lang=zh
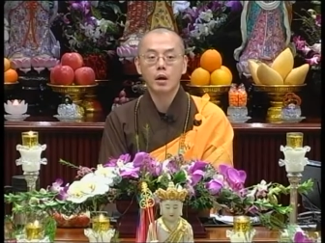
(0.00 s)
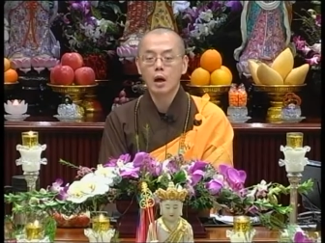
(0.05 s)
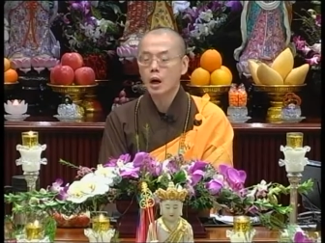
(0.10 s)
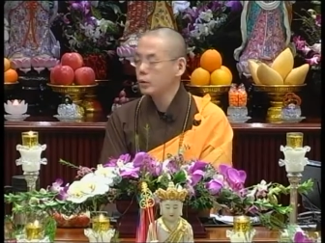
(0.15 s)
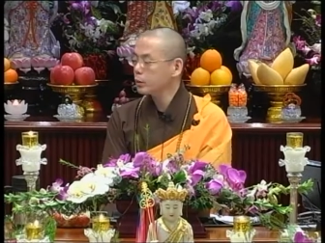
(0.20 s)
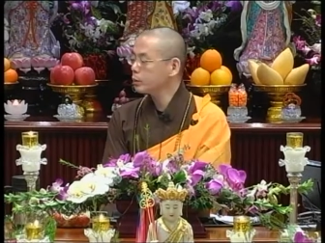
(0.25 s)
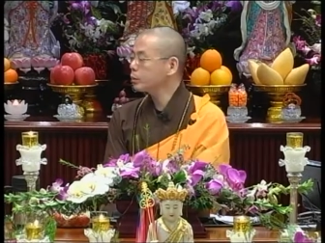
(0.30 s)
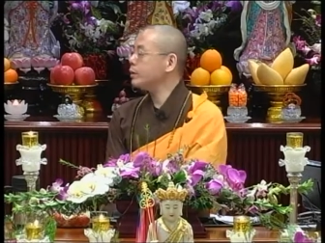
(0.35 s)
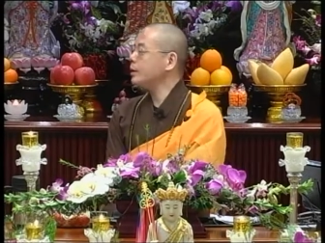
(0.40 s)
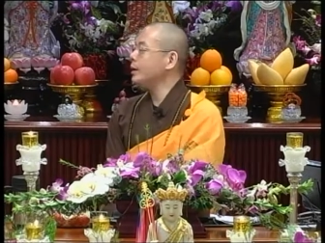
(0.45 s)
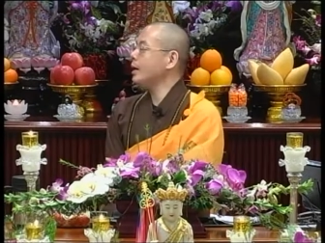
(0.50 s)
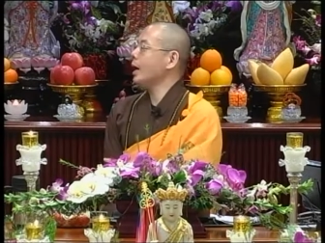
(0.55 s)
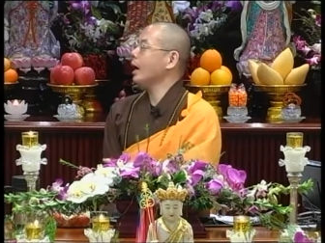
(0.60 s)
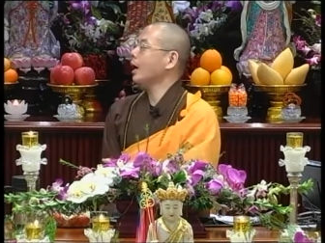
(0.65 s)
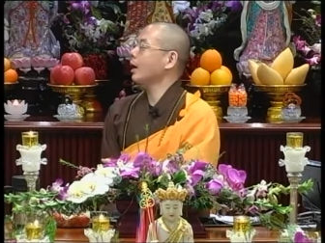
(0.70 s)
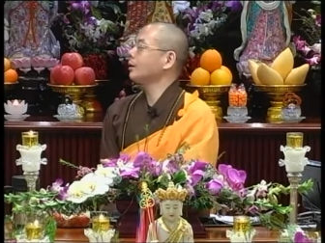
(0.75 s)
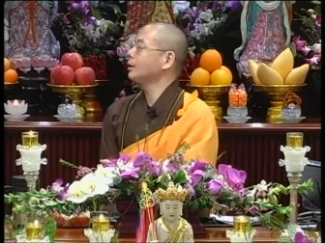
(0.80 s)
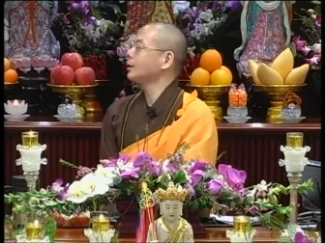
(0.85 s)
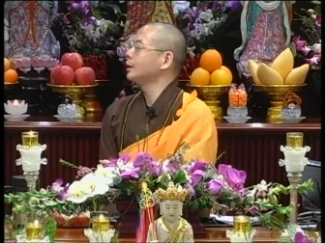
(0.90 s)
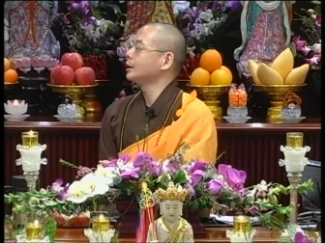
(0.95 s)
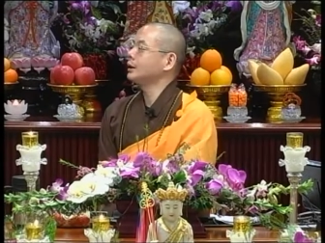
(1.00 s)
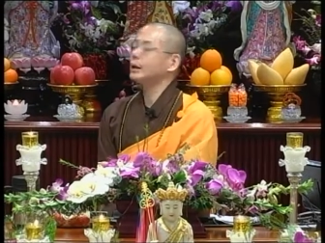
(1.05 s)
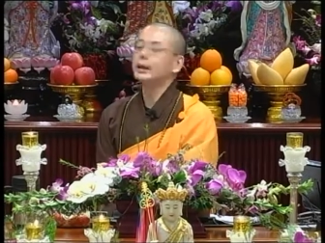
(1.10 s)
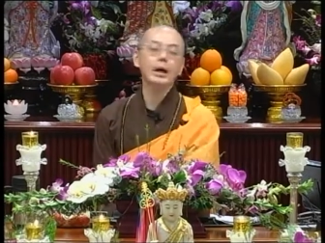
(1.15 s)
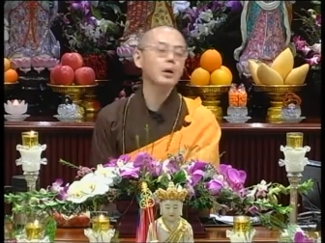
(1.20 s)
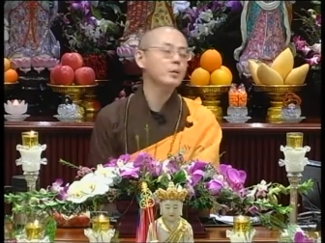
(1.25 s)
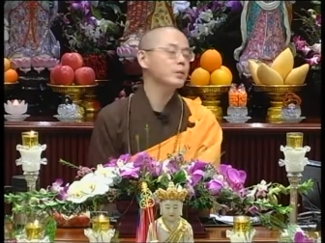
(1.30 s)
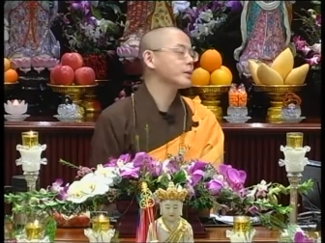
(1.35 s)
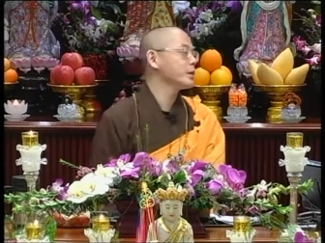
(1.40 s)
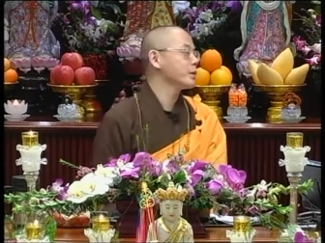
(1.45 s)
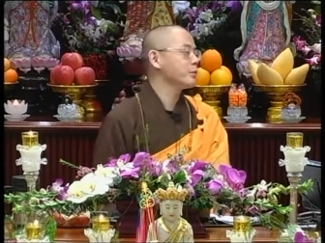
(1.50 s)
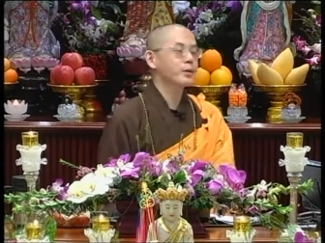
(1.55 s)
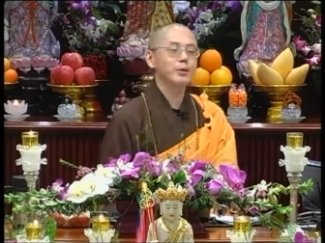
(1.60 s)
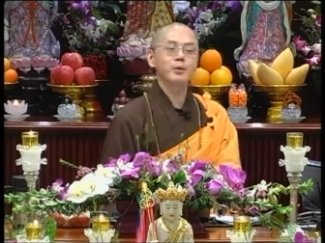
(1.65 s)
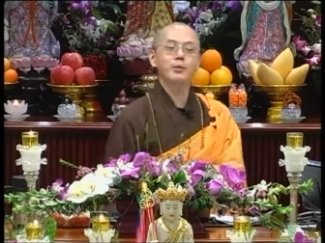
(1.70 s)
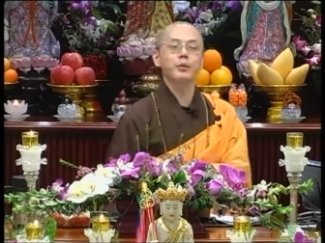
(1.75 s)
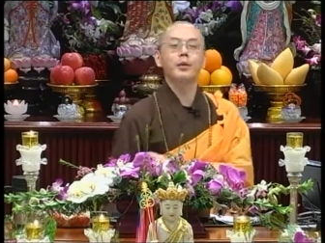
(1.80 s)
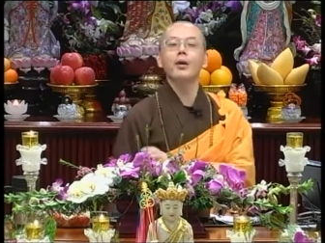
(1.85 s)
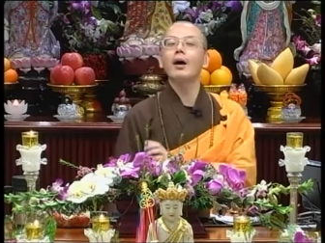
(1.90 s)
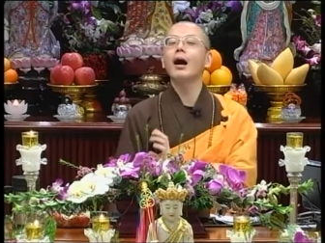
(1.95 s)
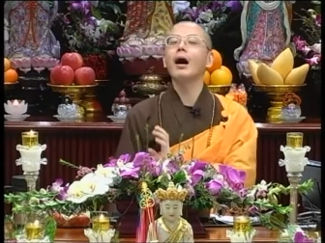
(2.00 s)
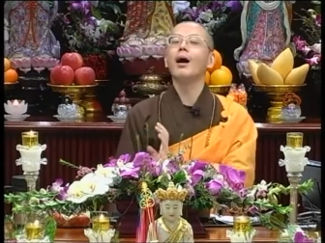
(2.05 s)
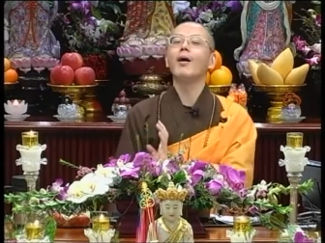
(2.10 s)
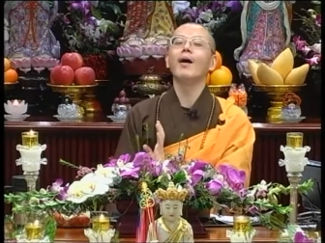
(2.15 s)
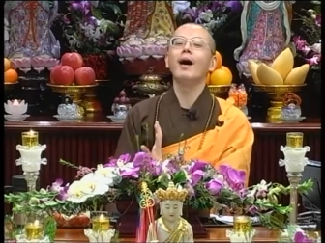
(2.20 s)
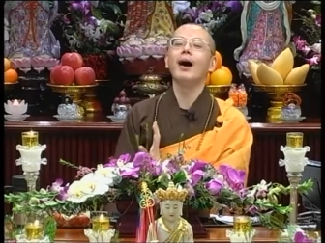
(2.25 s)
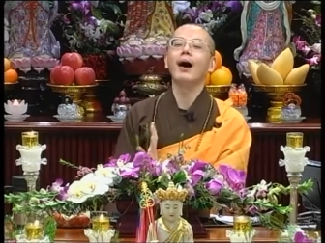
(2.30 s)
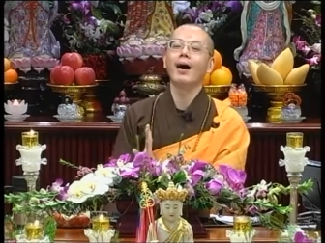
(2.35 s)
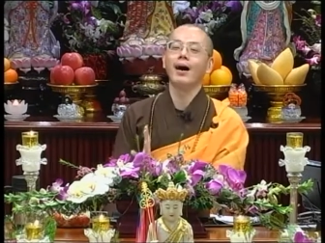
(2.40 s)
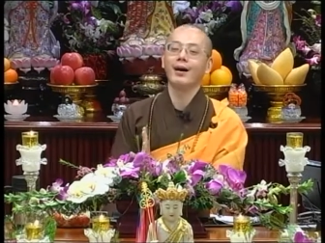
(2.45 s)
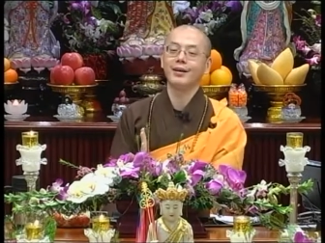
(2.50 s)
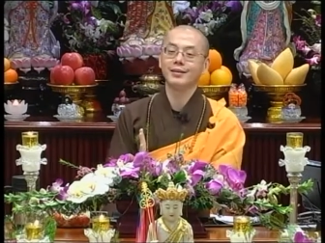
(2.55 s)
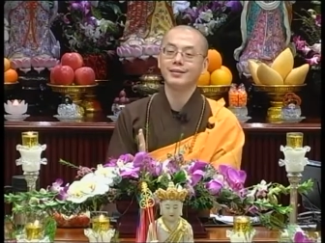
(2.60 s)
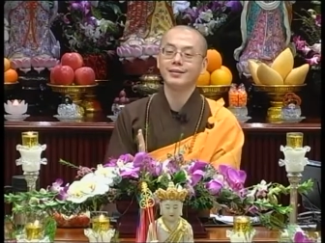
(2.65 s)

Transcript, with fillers: 他说对呀，你看我人缘多好啊，